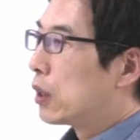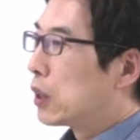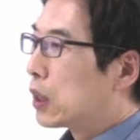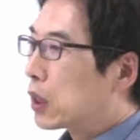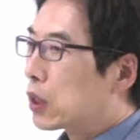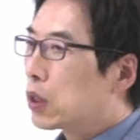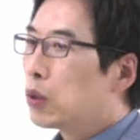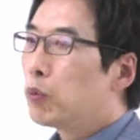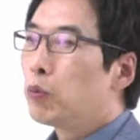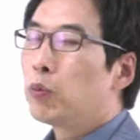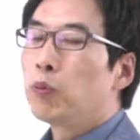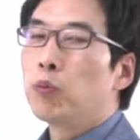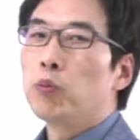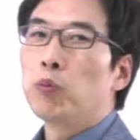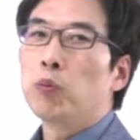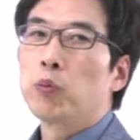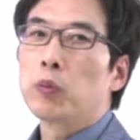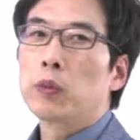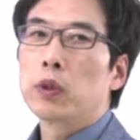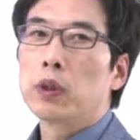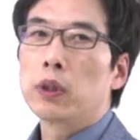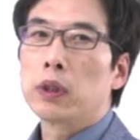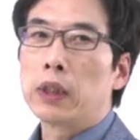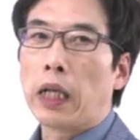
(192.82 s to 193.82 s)
지금
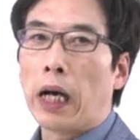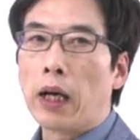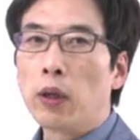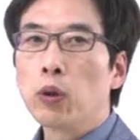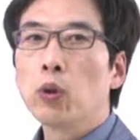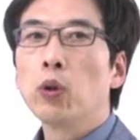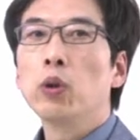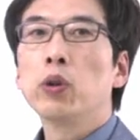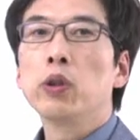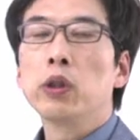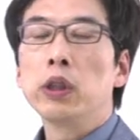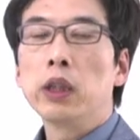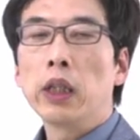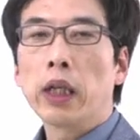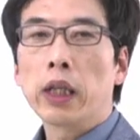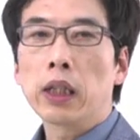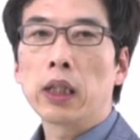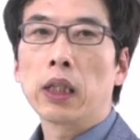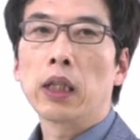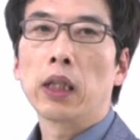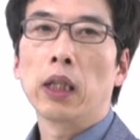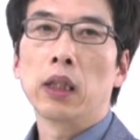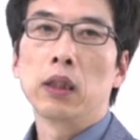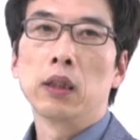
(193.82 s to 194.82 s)
나노
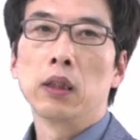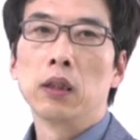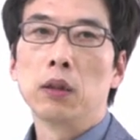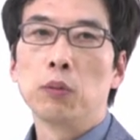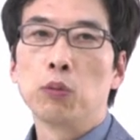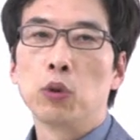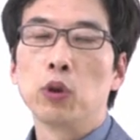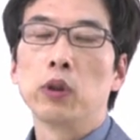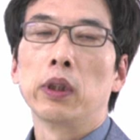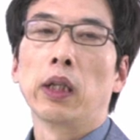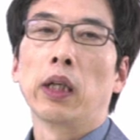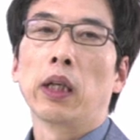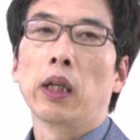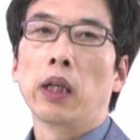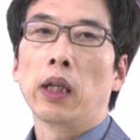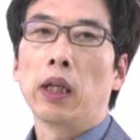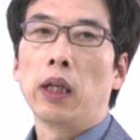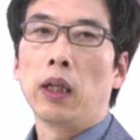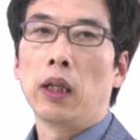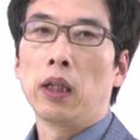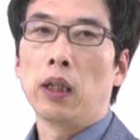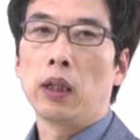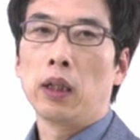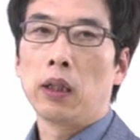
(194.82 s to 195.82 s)
이야기라는
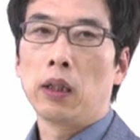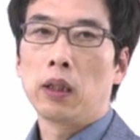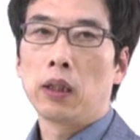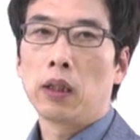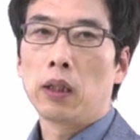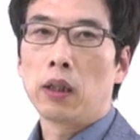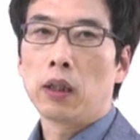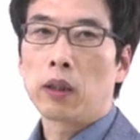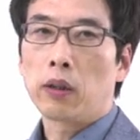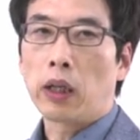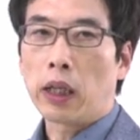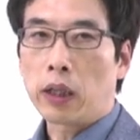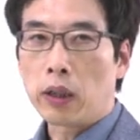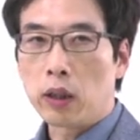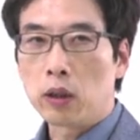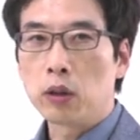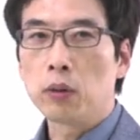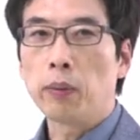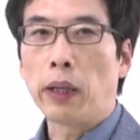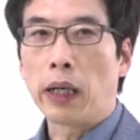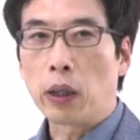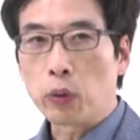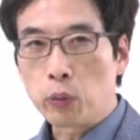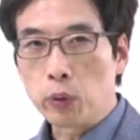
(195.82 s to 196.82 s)
분야가
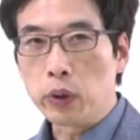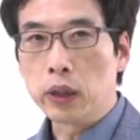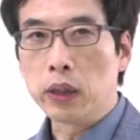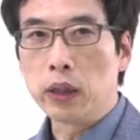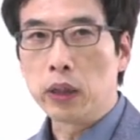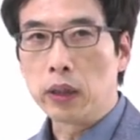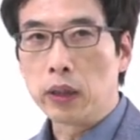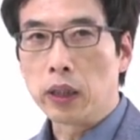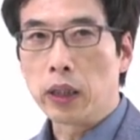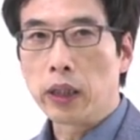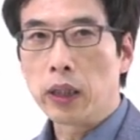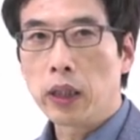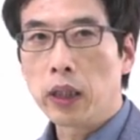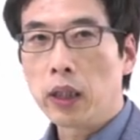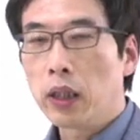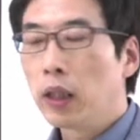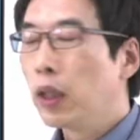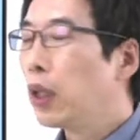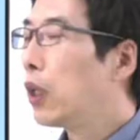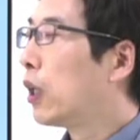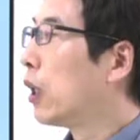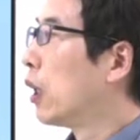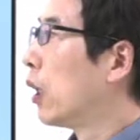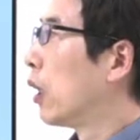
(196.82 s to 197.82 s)
각광을 받고
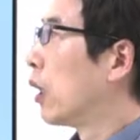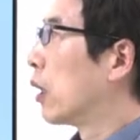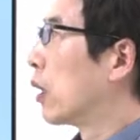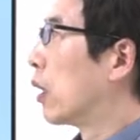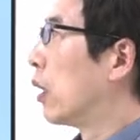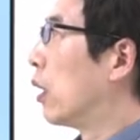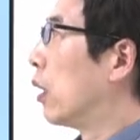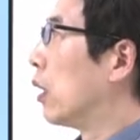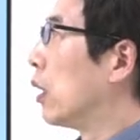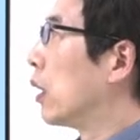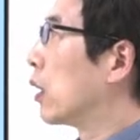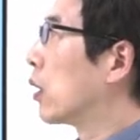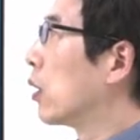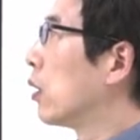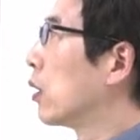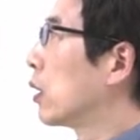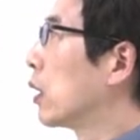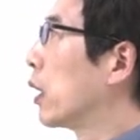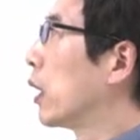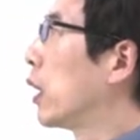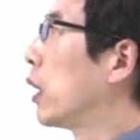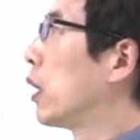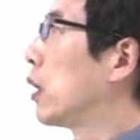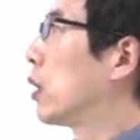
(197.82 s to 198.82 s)
있는데 어,
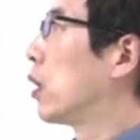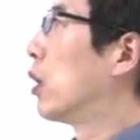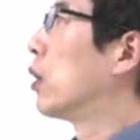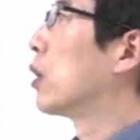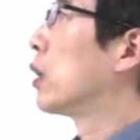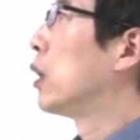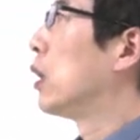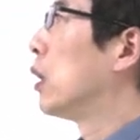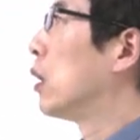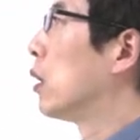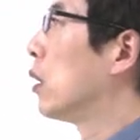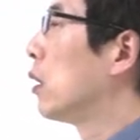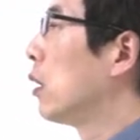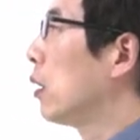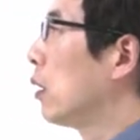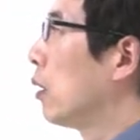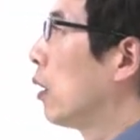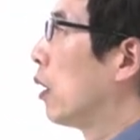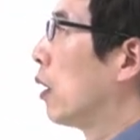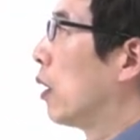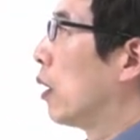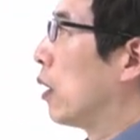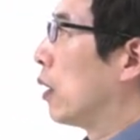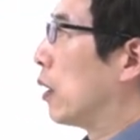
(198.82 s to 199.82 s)
이것의 정의는
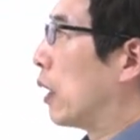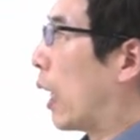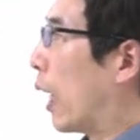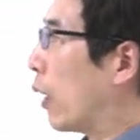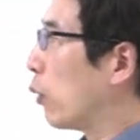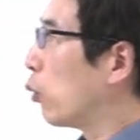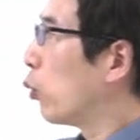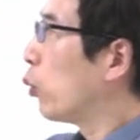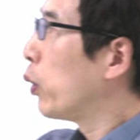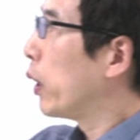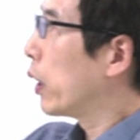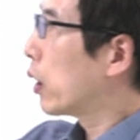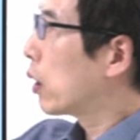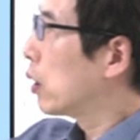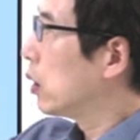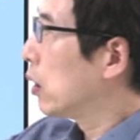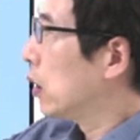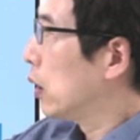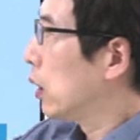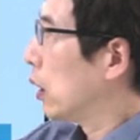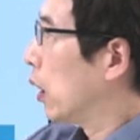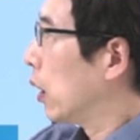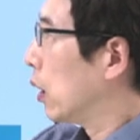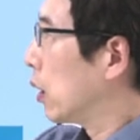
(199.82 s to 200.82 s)
나노의
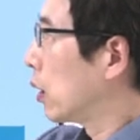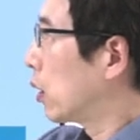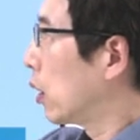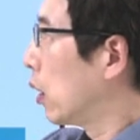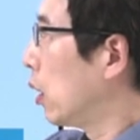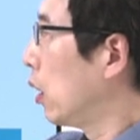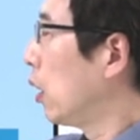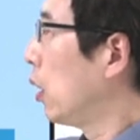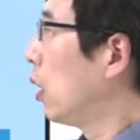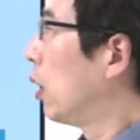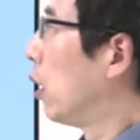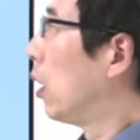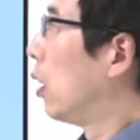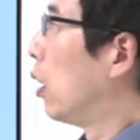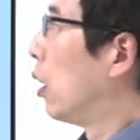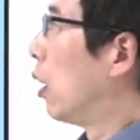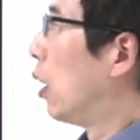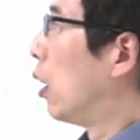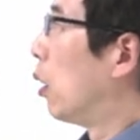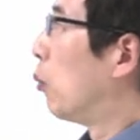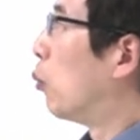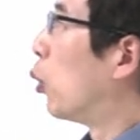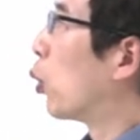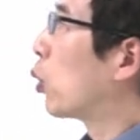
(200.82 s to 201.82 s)
크기에서
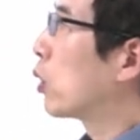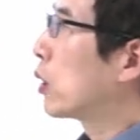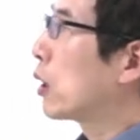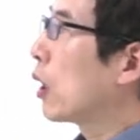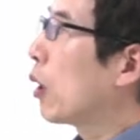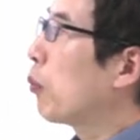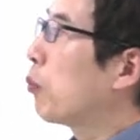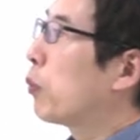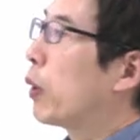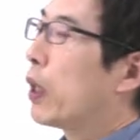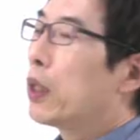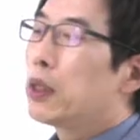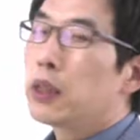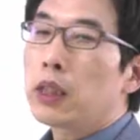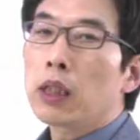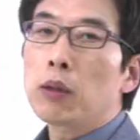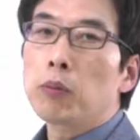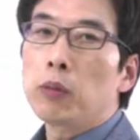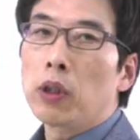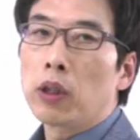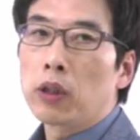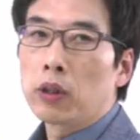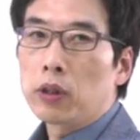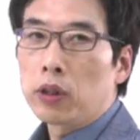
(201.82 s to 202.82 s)
복잡한
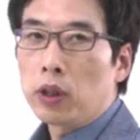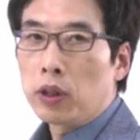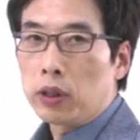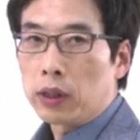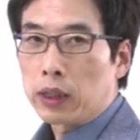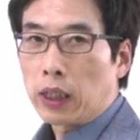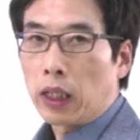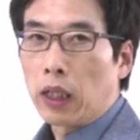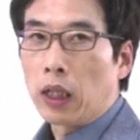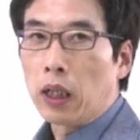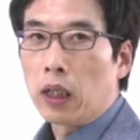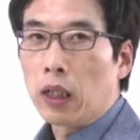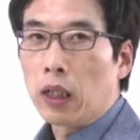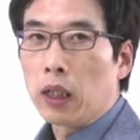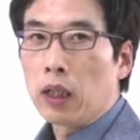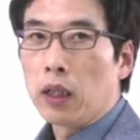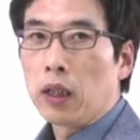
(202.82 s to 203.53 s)
생명 현상을